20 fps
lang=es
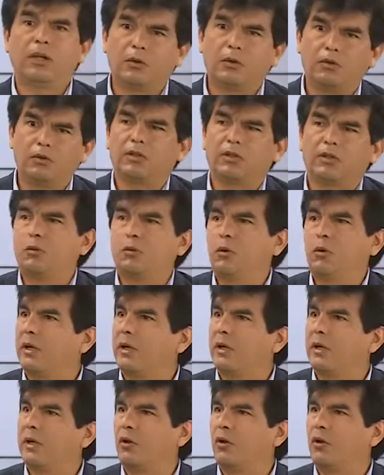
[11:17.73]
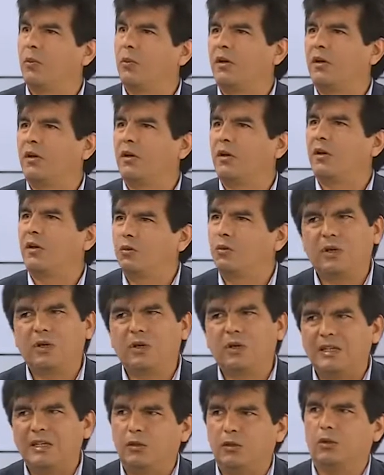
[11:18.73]
y nos estamos preparando para el
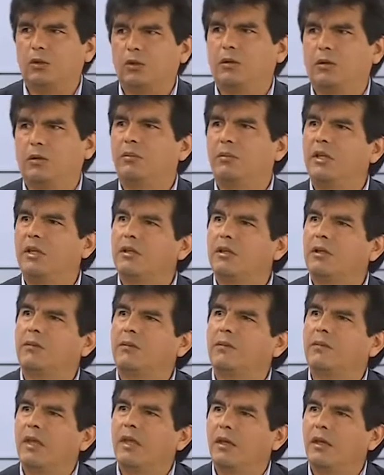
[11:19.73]
futuro indudablemente.